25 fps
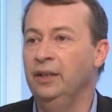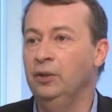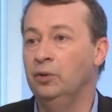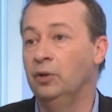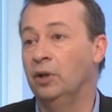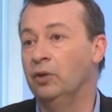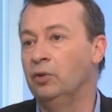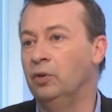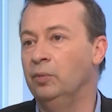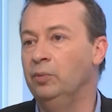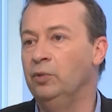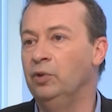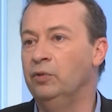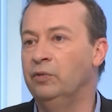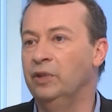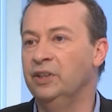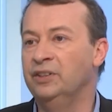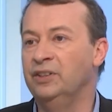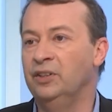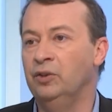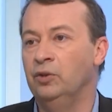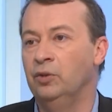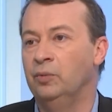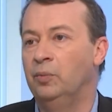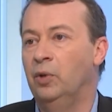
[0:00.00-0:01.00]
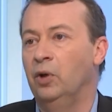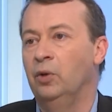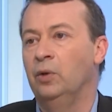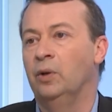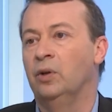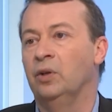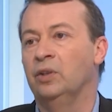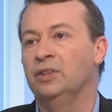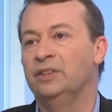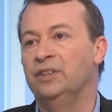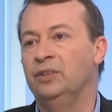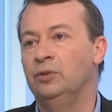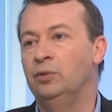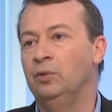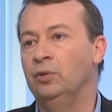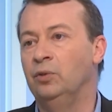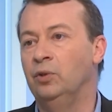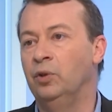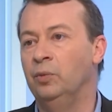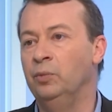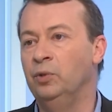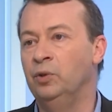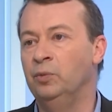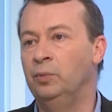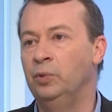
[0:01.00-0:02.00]
que la commune voisine de Borg, alors que c'est une
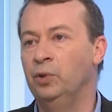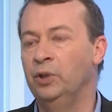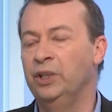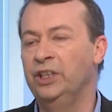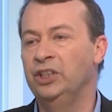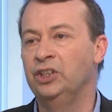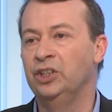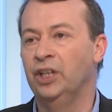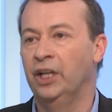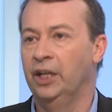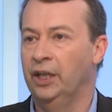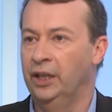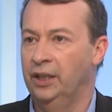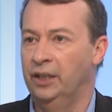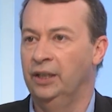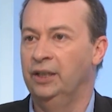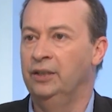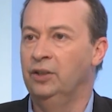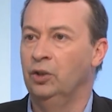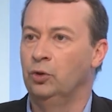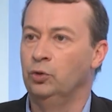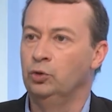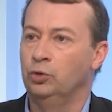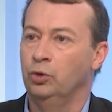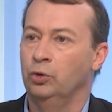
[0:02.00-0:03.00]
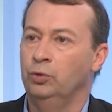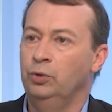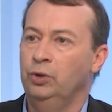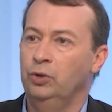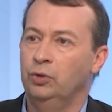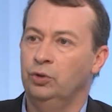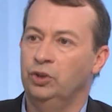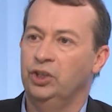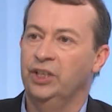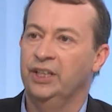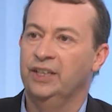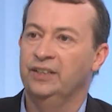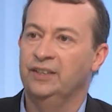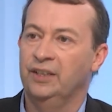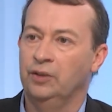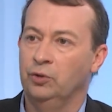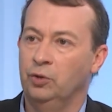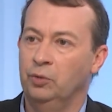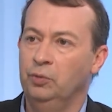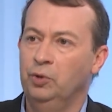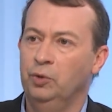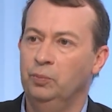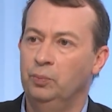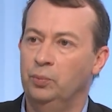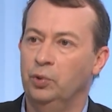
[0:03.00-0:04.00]
commune plus riche. Il est temps aujourd'hui de gérer cette
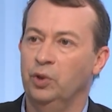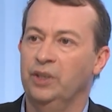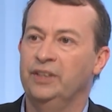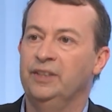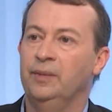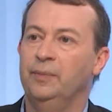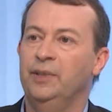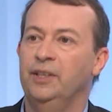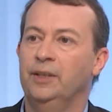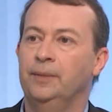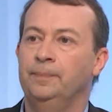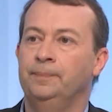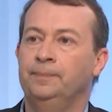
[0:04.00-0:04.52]
commune pour les habitants.